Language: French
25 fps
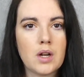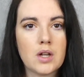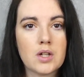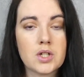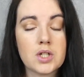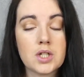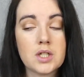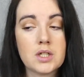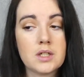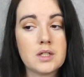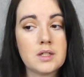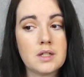
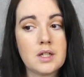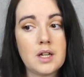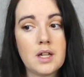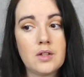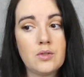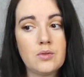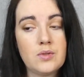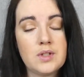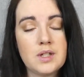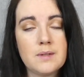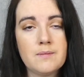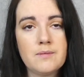c'est
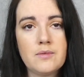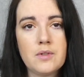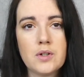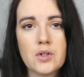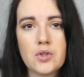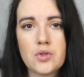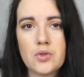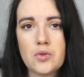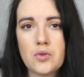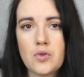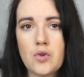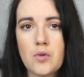la deuxième
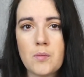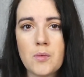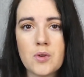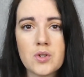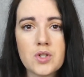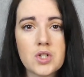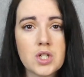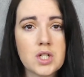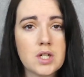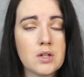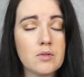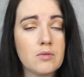fois que je
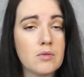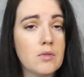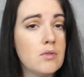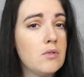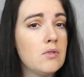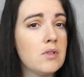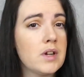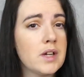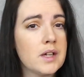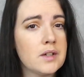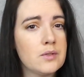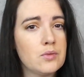commande, j'ai
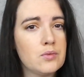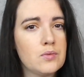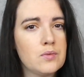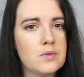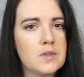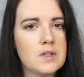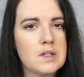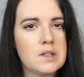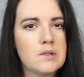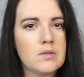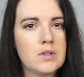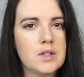aucun
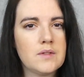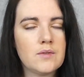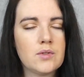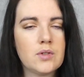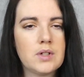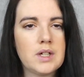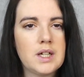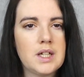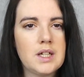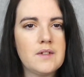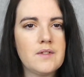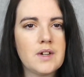souci au
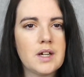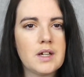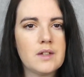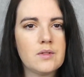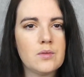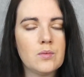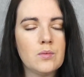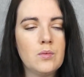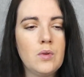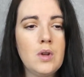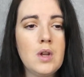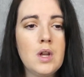niveau de la
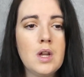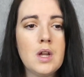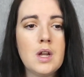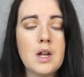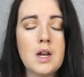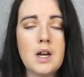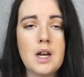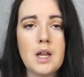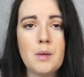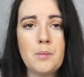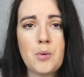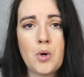livraison.
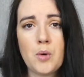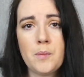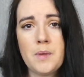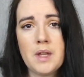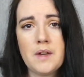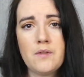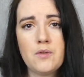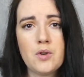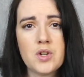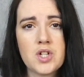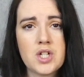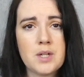La
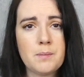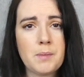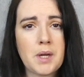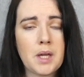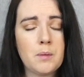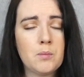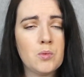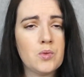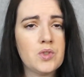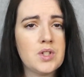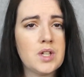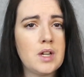première fois j'ai
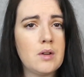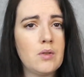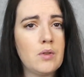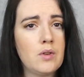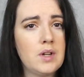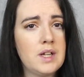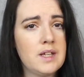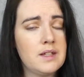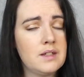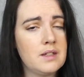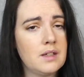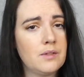pris Mondial
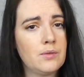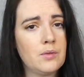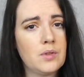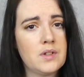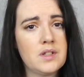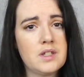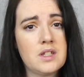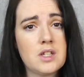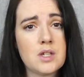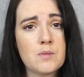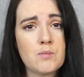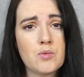Relais, cette
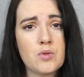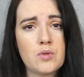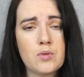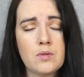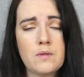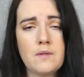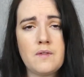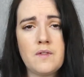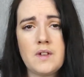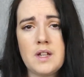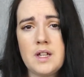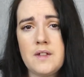fois-ci je me
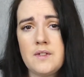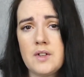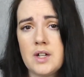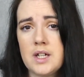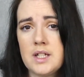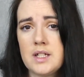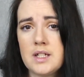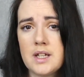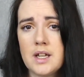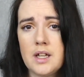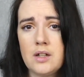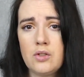suis fait
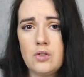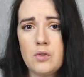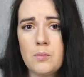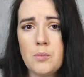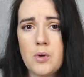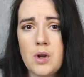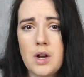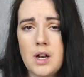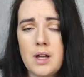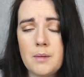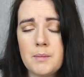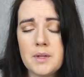livrer
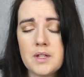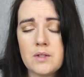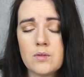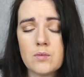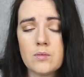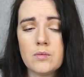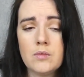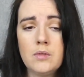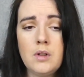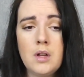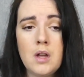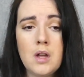directement à la
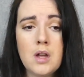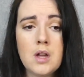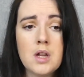maison.